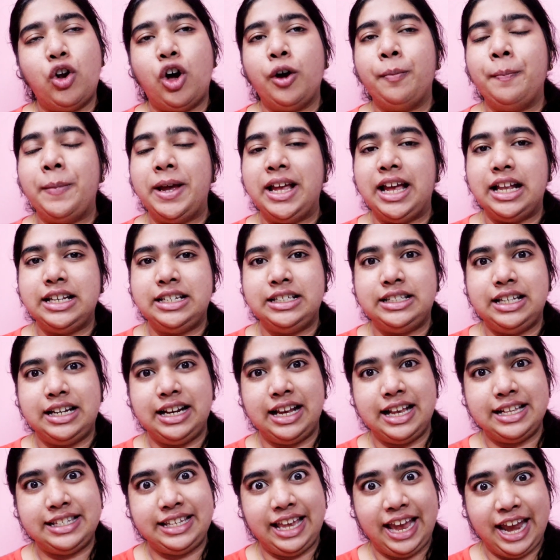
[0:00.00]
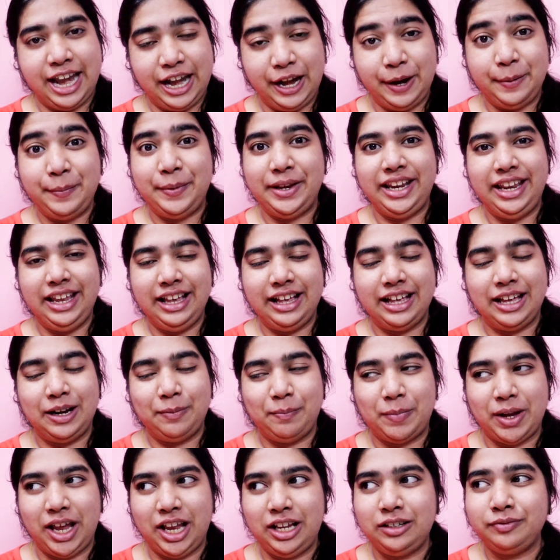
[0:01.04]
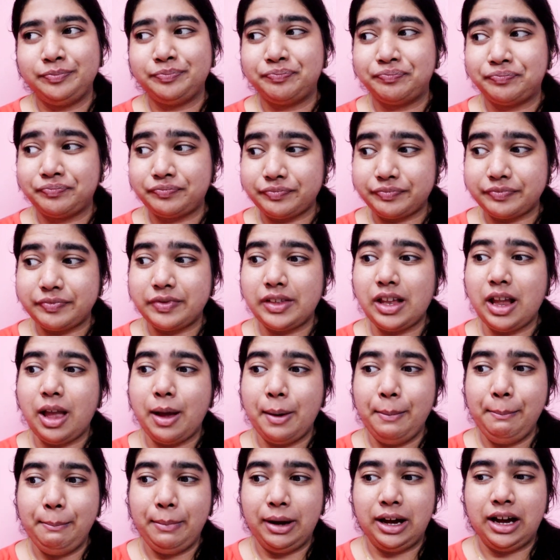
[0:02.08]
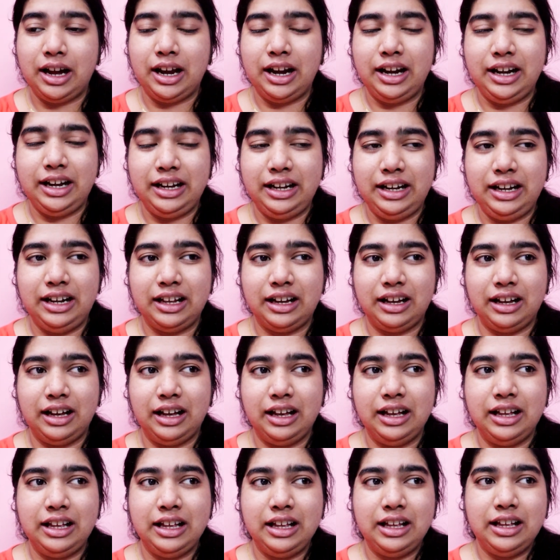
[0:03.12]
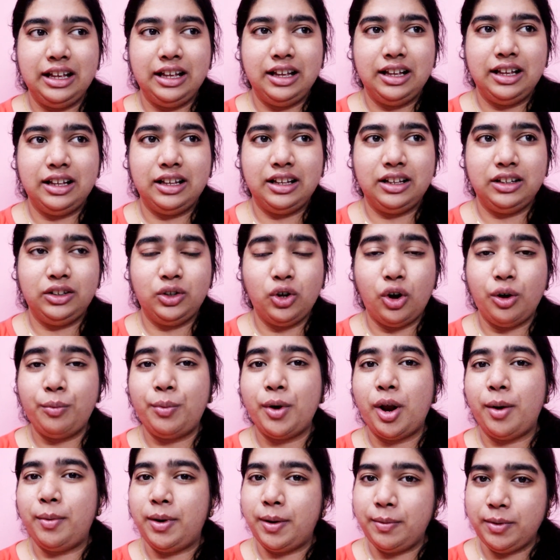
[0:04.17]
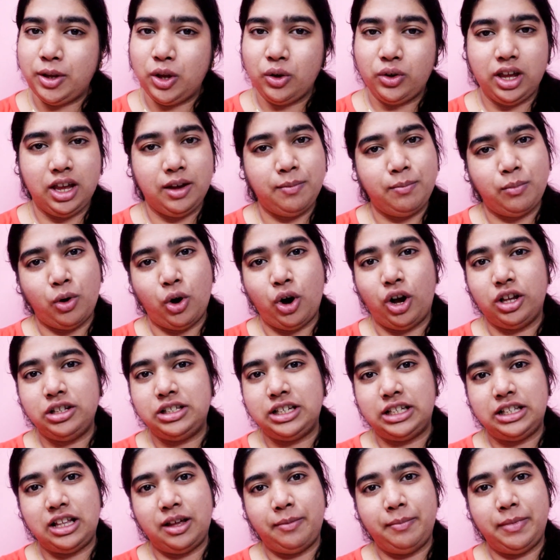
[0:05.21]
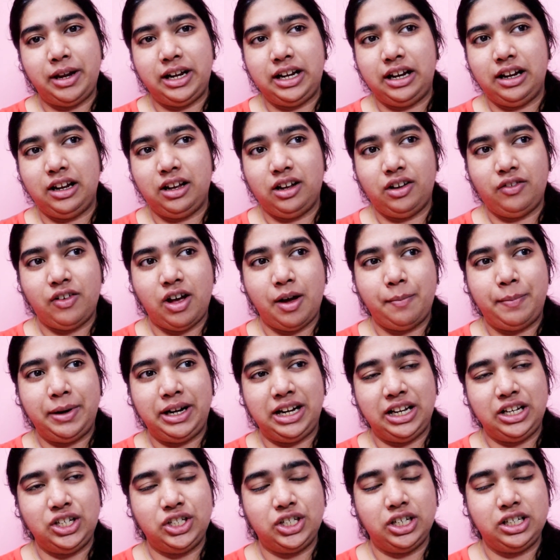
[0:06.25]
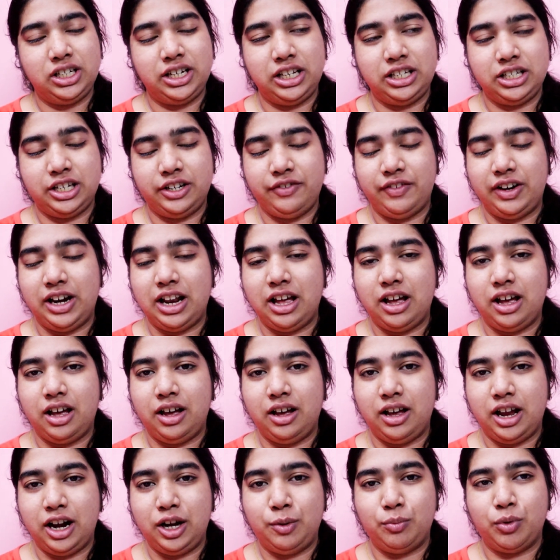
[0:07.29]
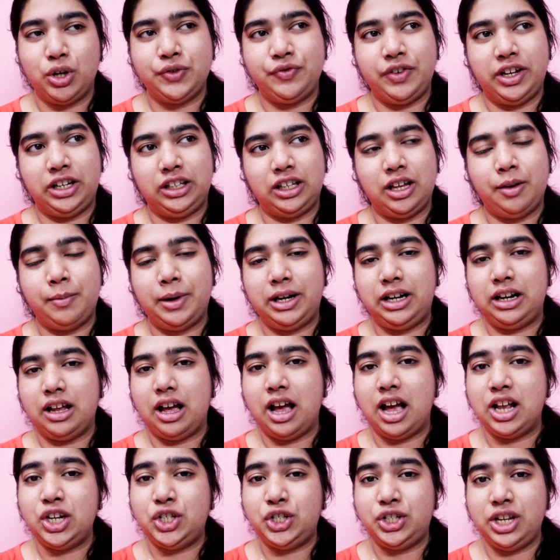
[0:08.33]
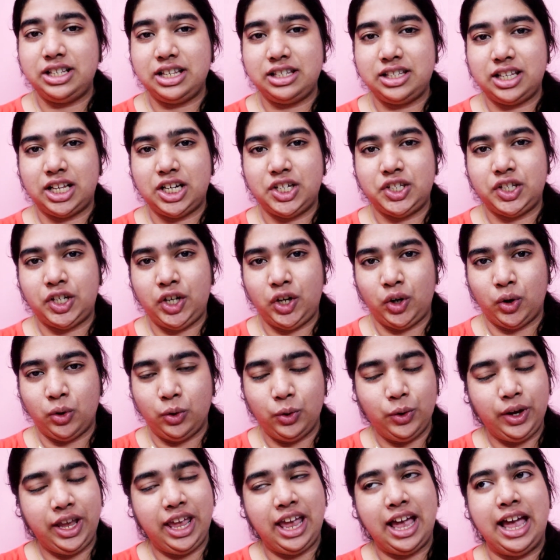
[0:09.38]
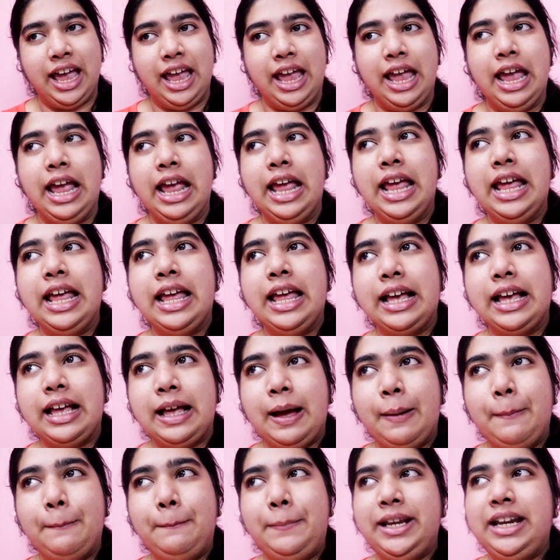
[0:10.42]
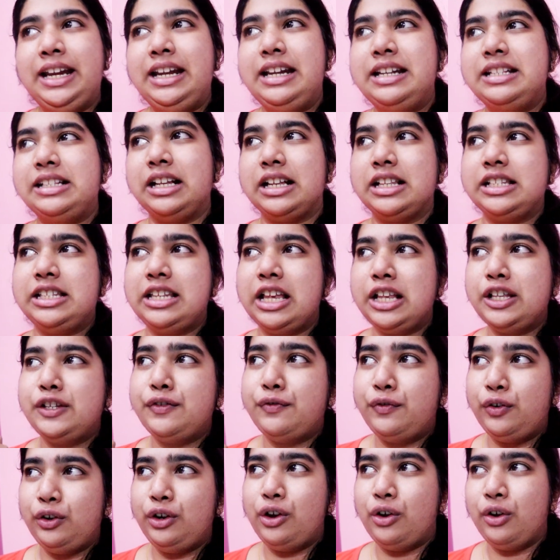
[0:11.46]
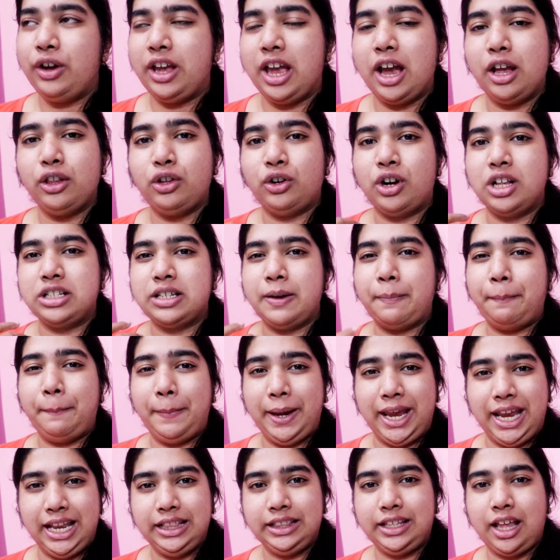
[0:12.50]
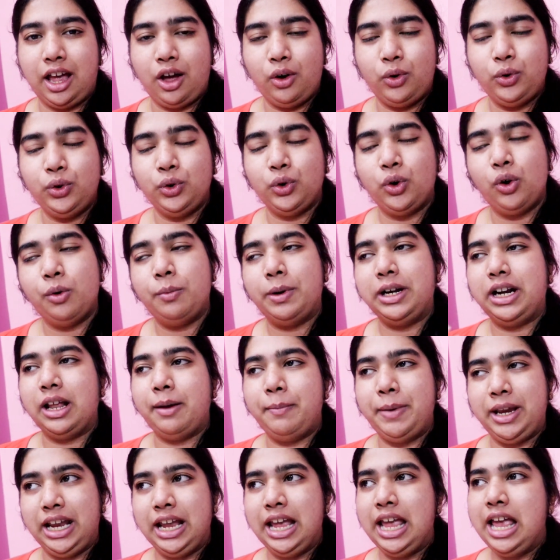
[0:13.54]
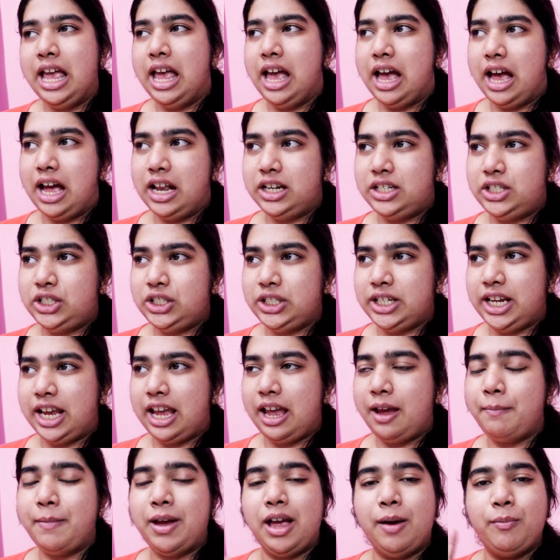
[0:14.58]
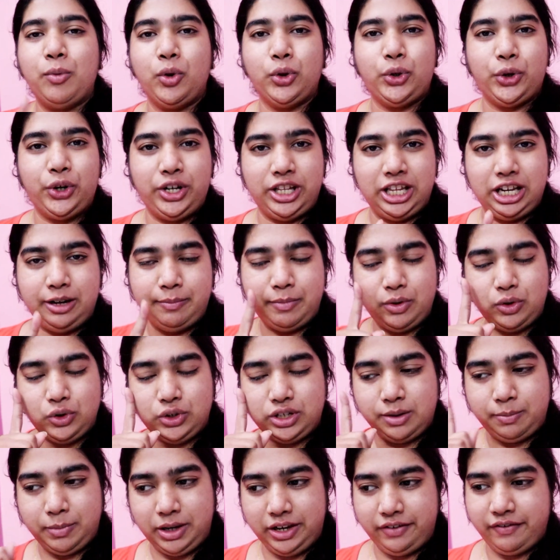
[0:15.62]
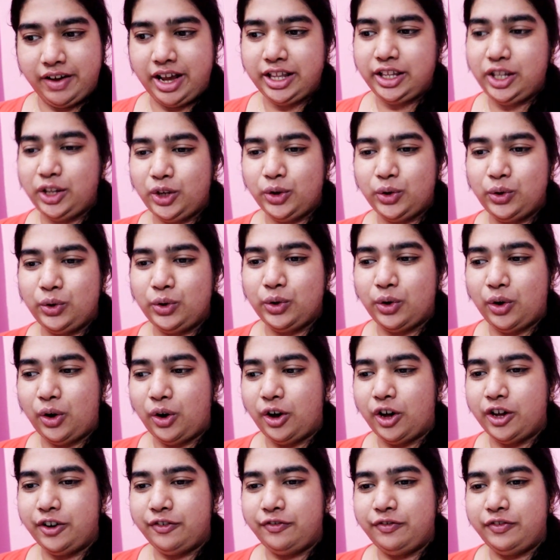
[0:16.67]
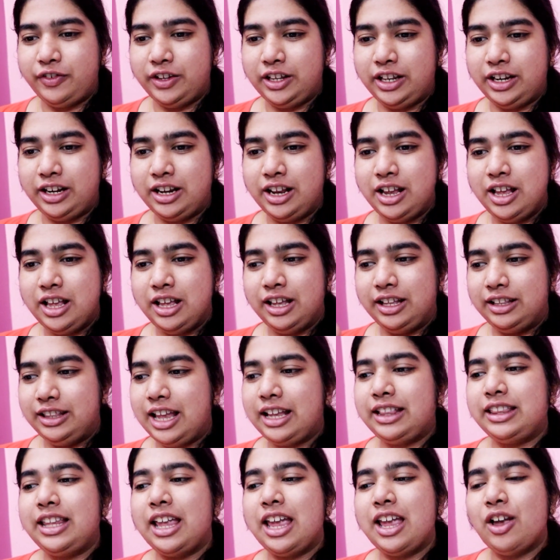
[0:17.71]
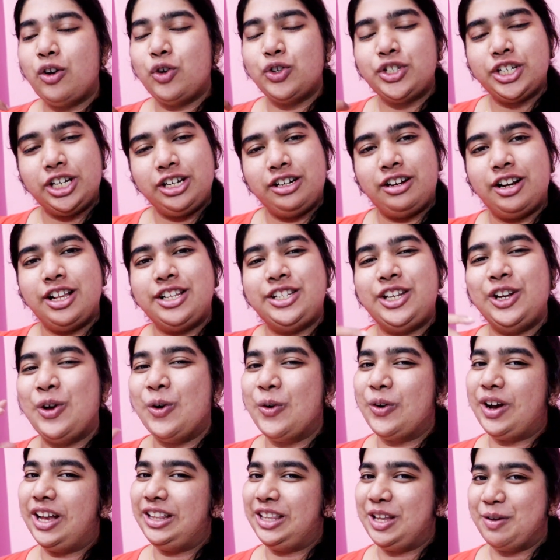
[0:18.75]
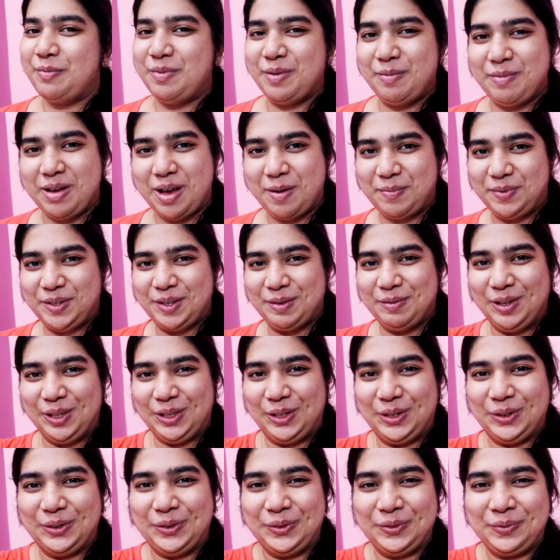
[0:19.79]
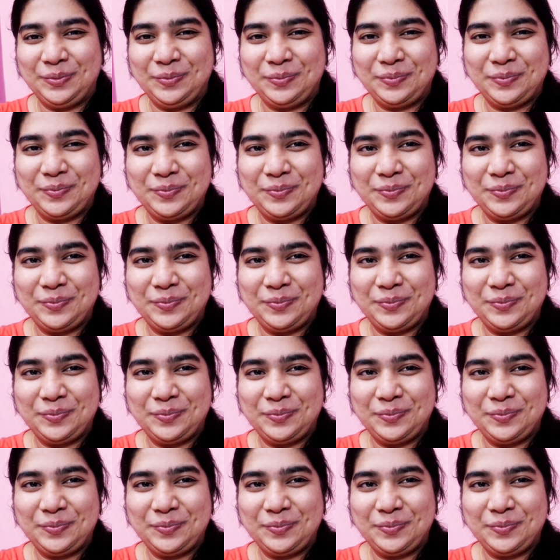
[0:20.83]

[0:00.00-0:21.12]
व्लॉग मैं अच्छी तरीके से एंड भी नहीं कर पाई बट नो प्रॉब्लम क्योंकि बहुत ज़्यादा मैं वहाँ पे टेंशन टेंशन वाला एटमॉस्फेयर था बट अच्छे से सर्जरी हो गया है कंप्लीट सक्सेसफुल हो गया थोड़ा सा पेन था उनको बट अभी अच्छी है मैं आपको थोड़ी देर में उनसे मिलवाती हूँ और फिर देखते हैं कुछ इंटरेस्टिंग होगा तभी मैं आपसे मिलती हूँ